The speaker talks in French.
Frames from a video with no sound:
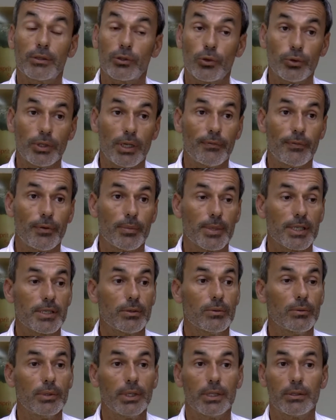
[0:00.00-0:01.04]
a trop
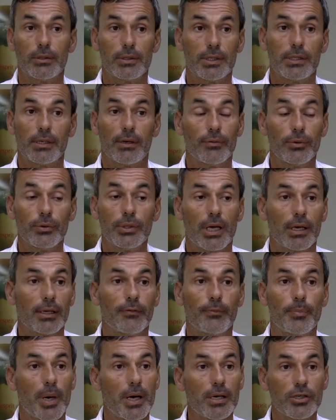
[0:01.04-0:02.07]
d'informations et que notre cerveau
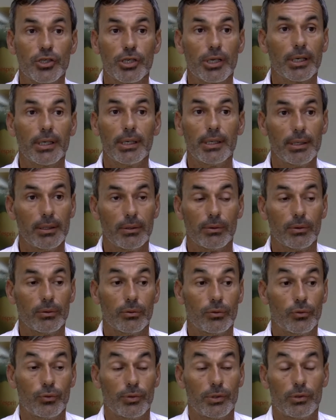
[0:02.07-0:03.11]
n'arrive pas à gérer euh,
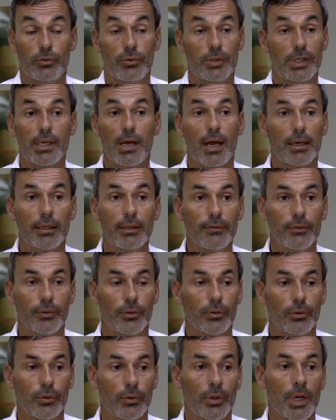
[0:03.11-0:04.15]
tout, ce qui arrive.
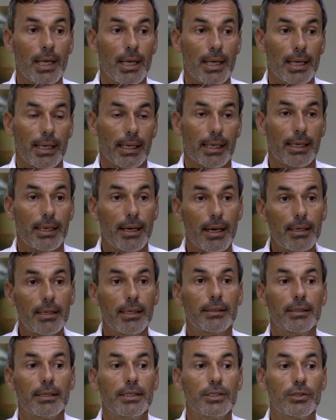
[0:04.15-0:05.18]
Euh. et là,
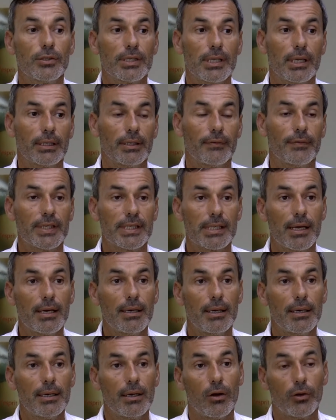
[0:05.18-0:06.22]
l'intelligence
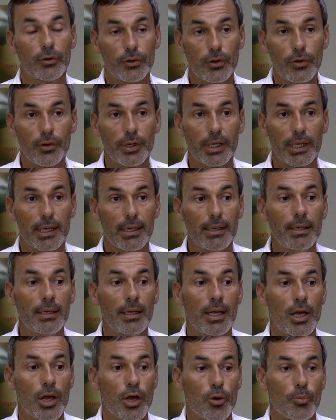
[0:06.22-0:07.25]
artificielle, elle, en temps réel,
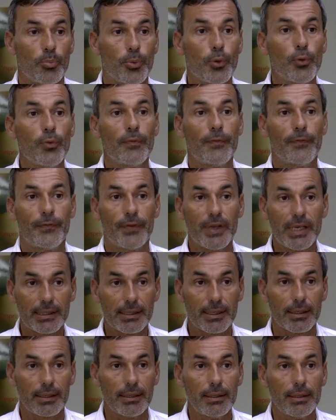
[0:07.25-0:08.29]
peut
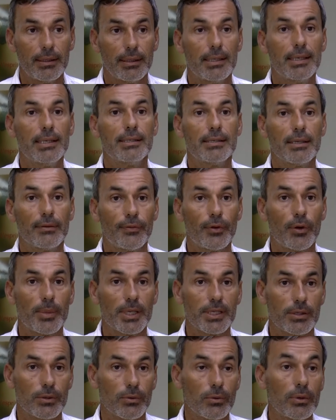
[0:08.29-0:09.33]
filtrer les
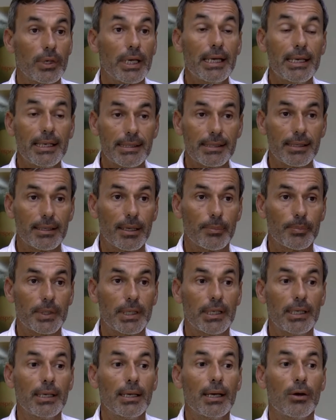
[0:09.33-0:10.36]
informations et les
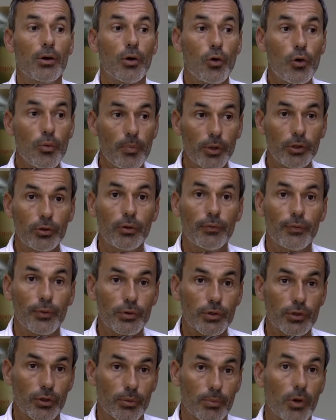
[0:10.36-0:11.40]
adapter au mode de
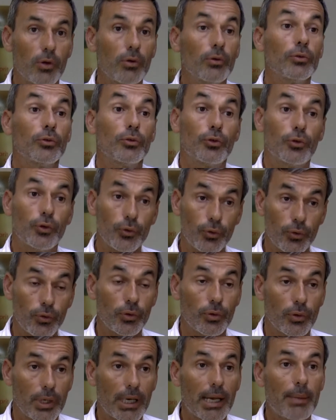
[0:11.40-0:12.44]
fonctionnement de
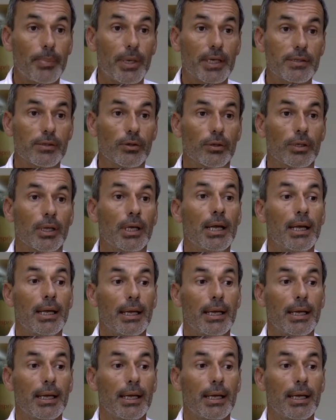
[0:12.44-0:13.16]
la personne,